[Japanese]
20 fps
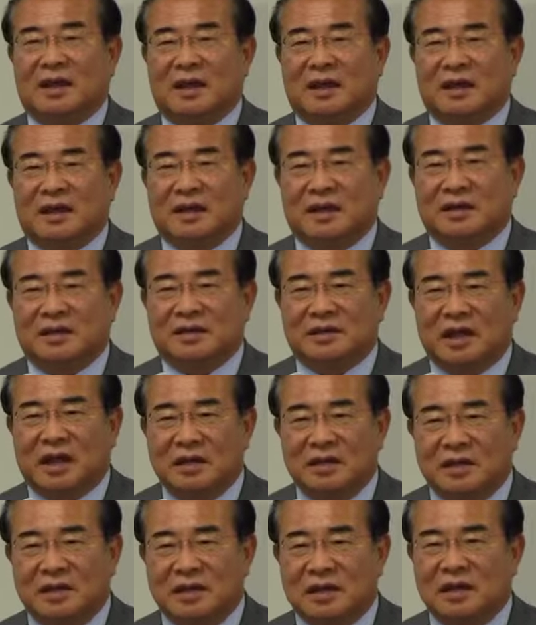え
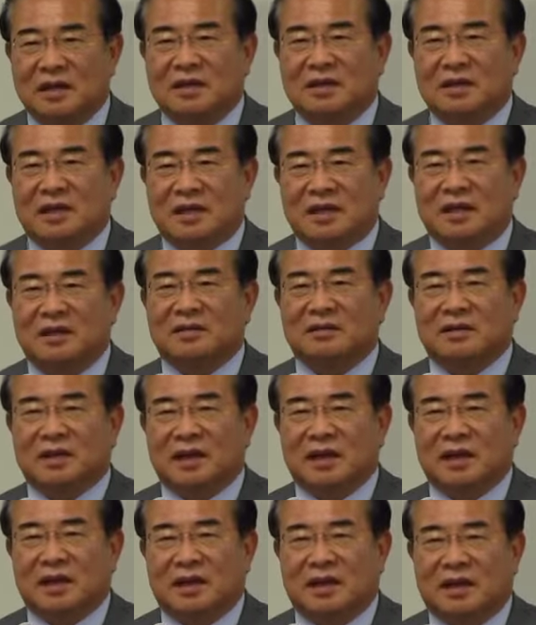参議院でです
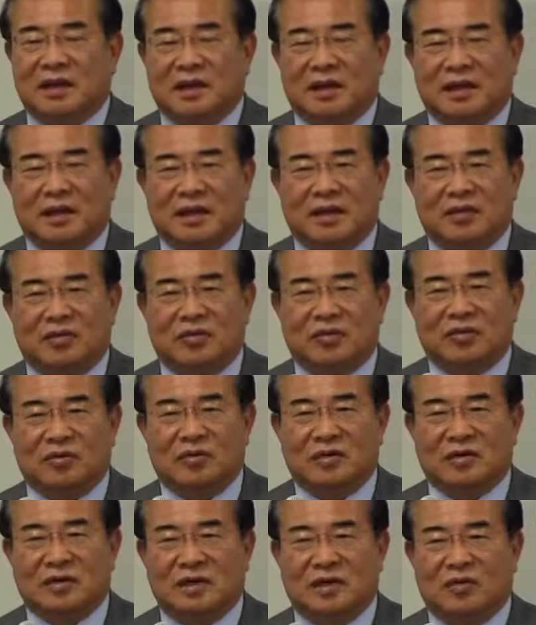ね、え消
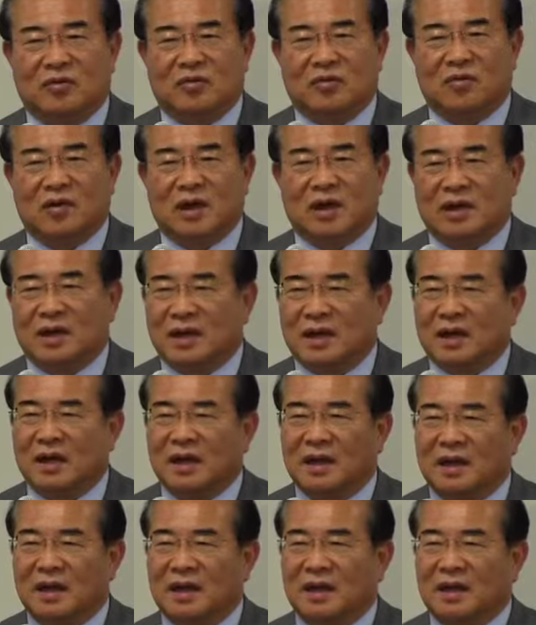費税法案
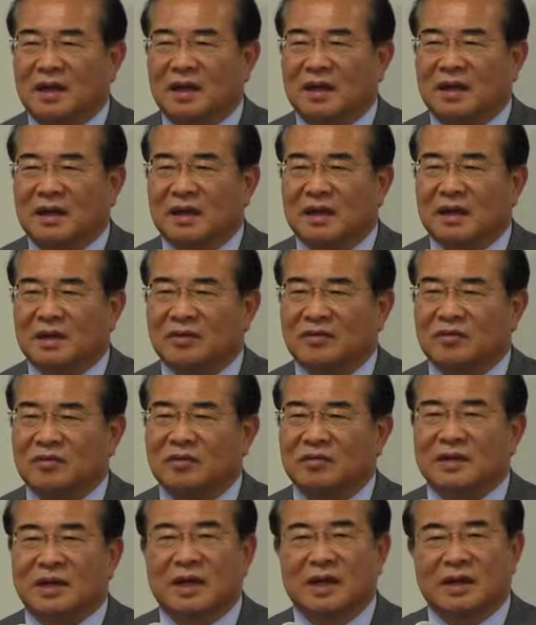が可決
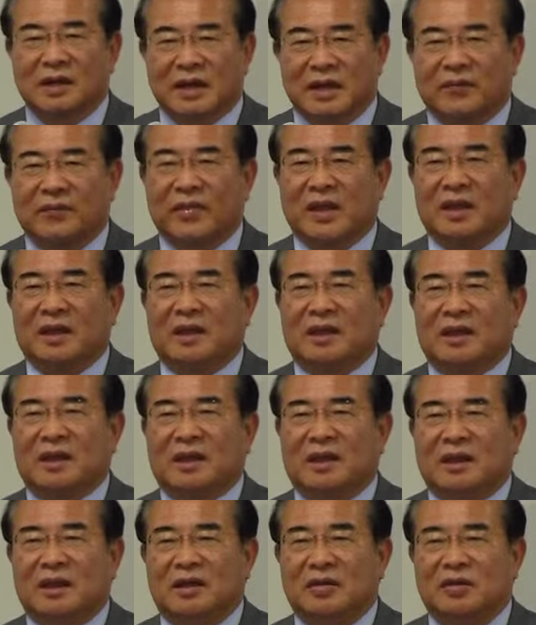をされて、
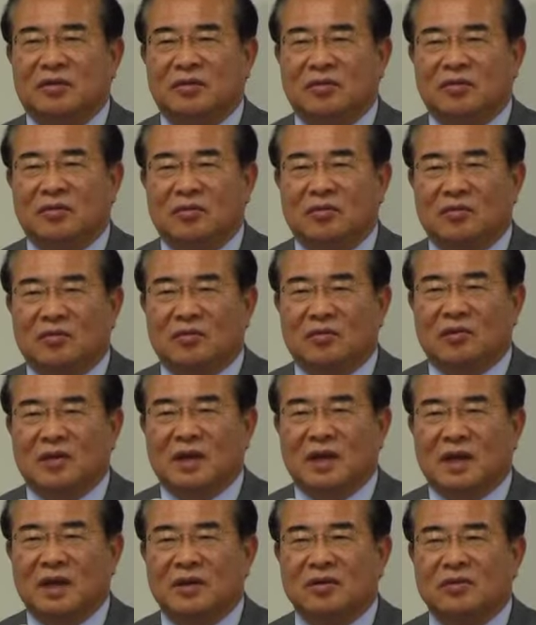え一応国
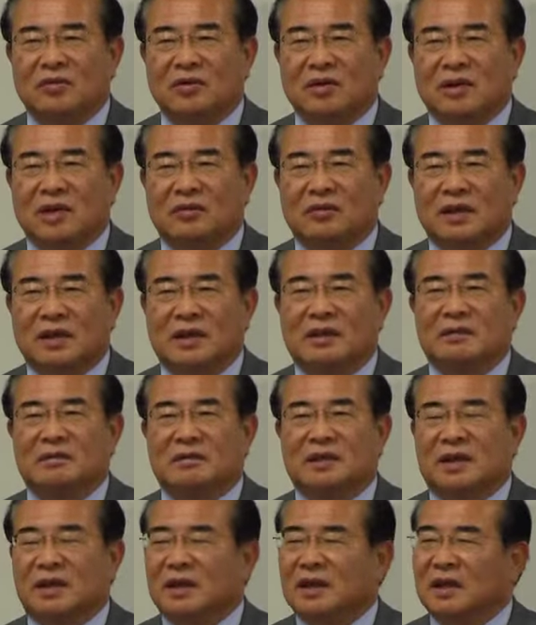会においてはで
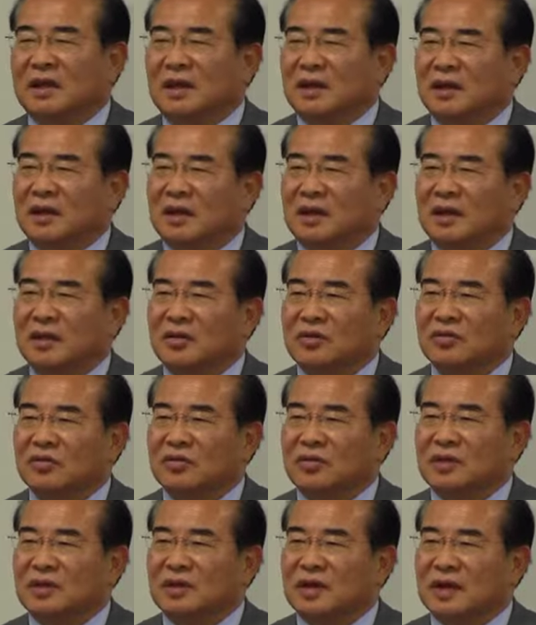すね、え
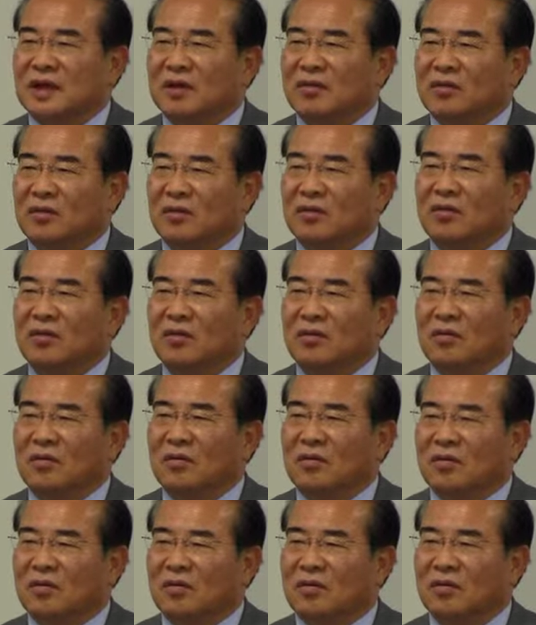消費税の
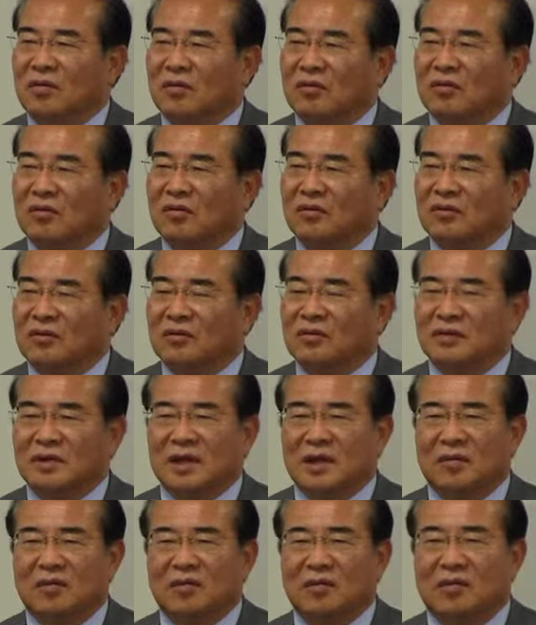この増
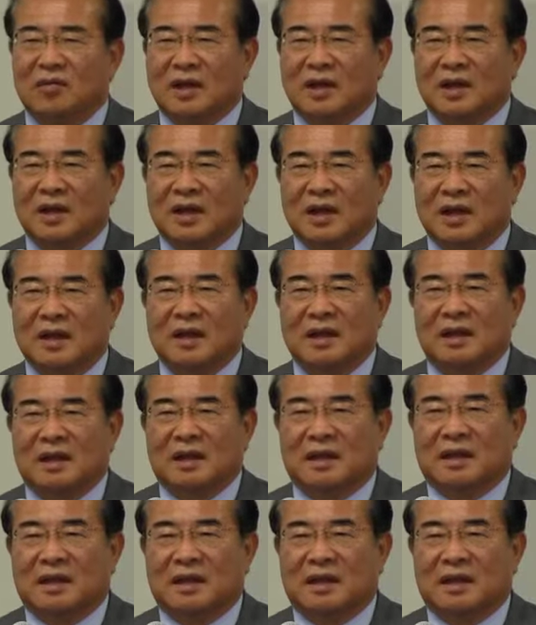税法案が